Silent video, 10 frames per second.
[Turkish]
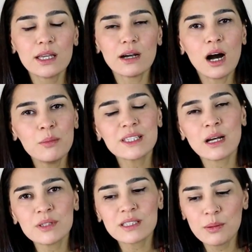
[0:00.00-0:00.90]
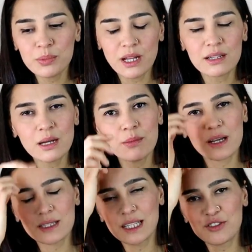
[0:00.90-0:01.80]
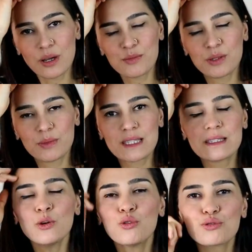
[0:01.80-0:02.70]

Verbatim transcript: E, Ahmet Hamdi Tanpınar'dan bahsedeceğim şimdi size.